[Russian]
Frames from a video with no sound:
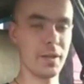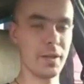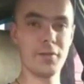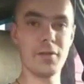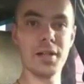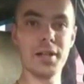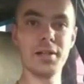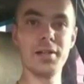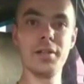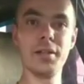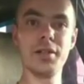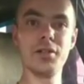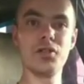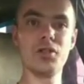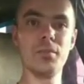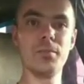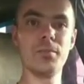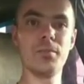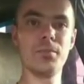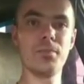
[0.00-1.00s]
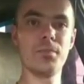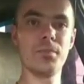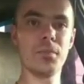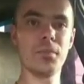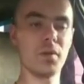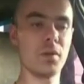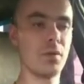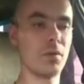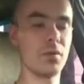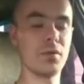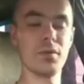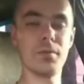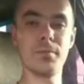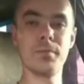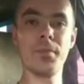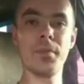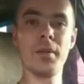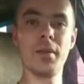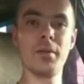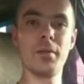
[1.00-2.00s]
в аварийный режим, то есть
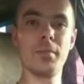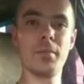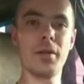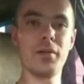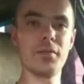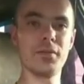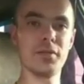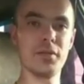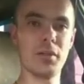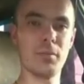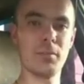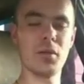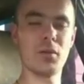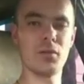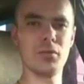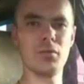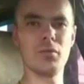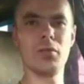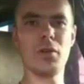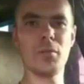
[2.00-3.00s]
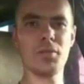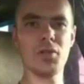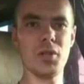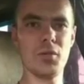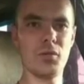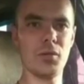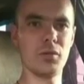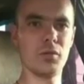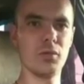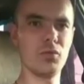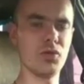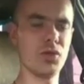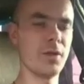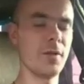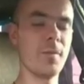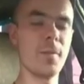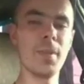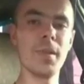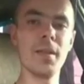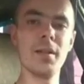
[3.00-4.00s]
повысил оборот, ну, вообще его отключить.
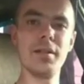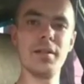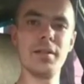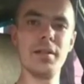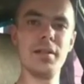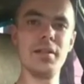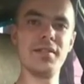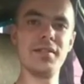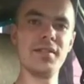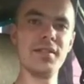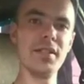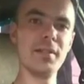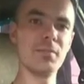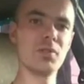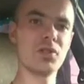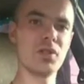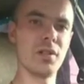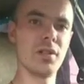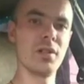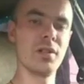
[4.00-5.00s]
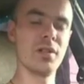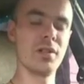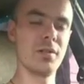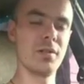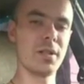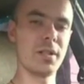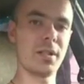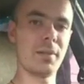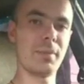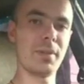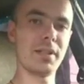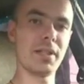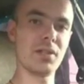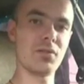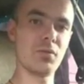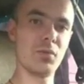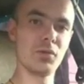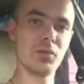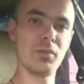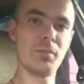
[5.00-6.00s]
Или с ним же, когда
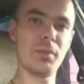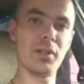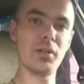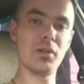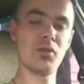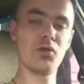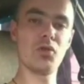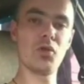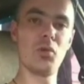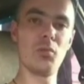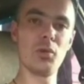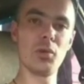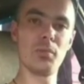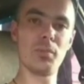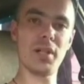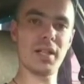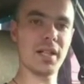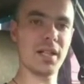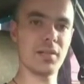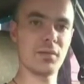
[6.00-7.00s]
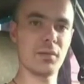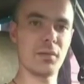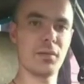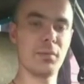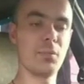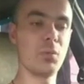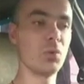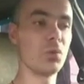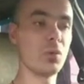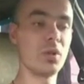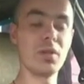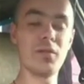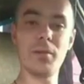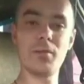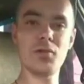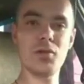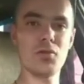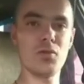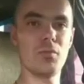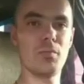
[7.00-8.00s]
подача воздуха падет, что он будет показывать, будет ли
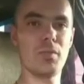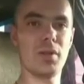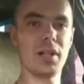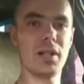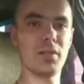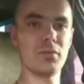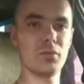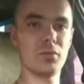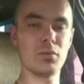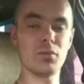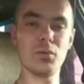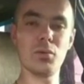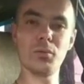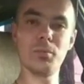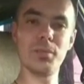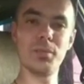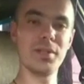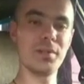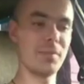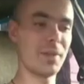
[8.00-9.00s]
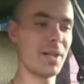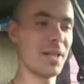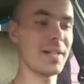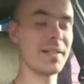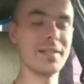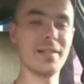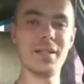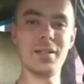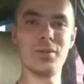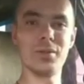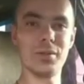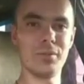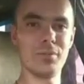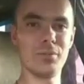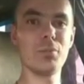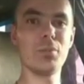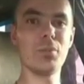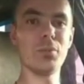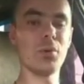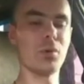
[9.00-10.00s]
вообще что-то показывать. Вот кто понимает, да, вот
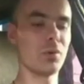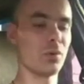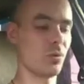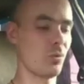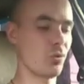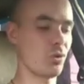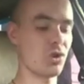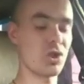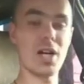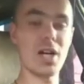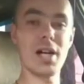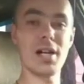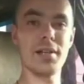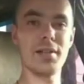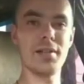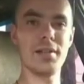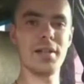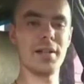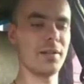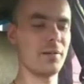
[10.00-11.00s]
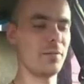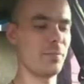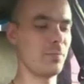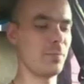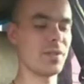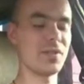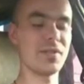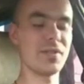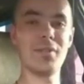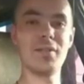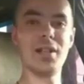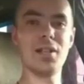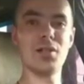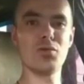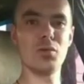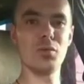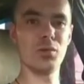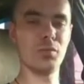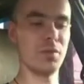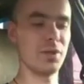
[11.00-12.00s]
там много кто шарит, да, я представляю,
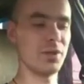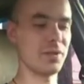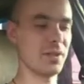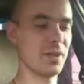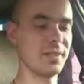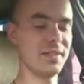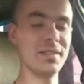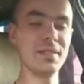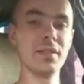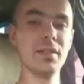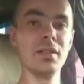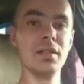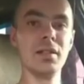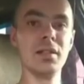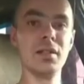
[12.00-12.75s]
что будет происходить.